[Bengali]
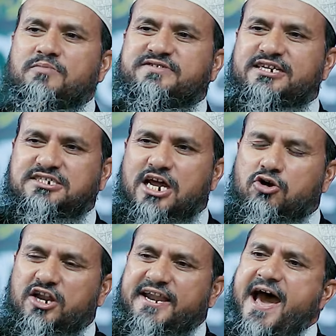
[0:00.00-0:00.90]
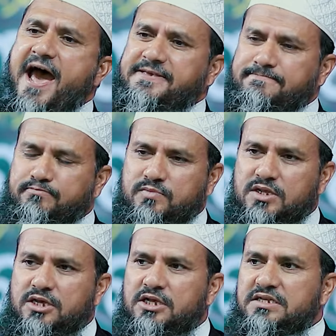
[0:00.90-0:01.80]
কম চেষ্টা করে নাই
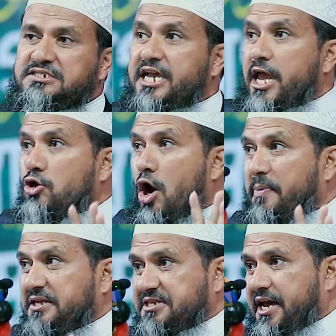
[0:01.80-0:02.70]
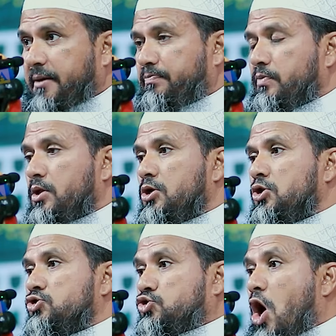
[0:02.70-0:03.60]
যেই নবীজি
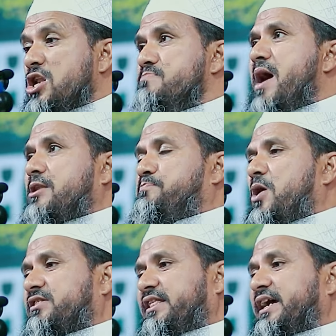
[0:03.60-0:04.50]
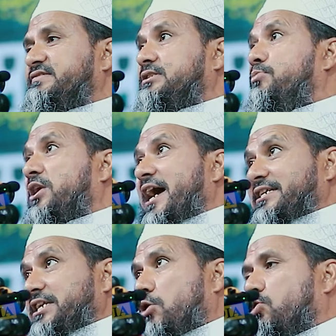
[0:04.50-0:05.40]
জন্মের পর থেকে জীবন
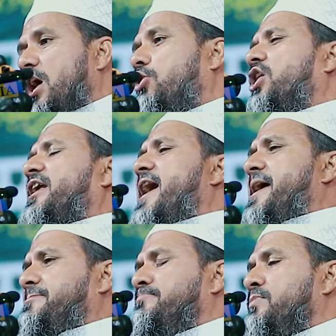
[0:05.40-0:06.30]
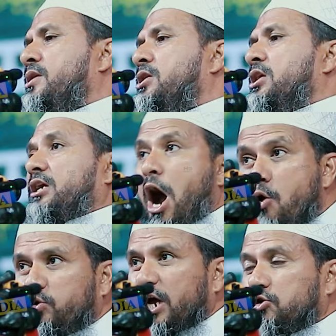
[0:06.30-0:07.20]
একটা গোনা করে নাই
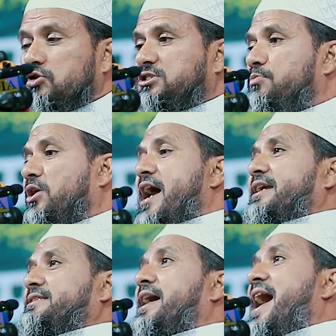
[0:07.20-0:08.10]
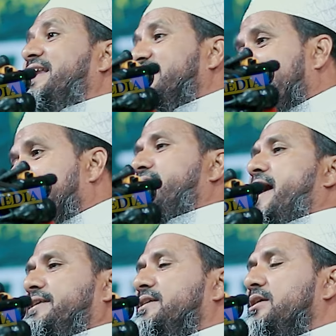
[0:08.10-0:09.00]
কাউকে জীবন একটা গালি দেয়
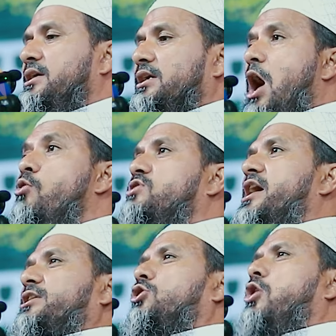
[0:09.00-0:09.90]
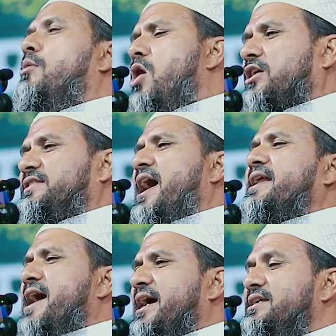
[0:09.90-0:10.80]
নাই কাউকে একটা ধমক দেয়
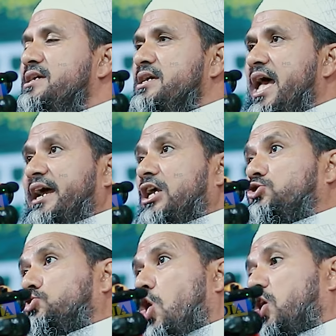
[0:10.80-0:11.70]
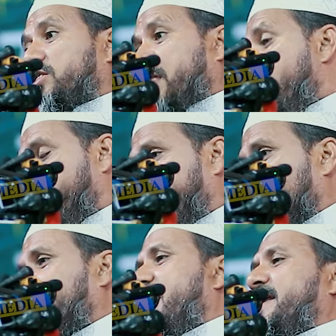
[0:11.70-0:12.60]
নাই একটা চর থাপ্পর
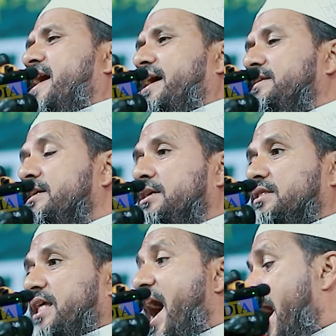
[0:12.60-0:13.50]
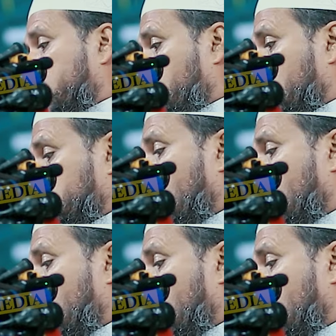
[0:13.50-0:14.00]
দেয় নাই তার ঘরে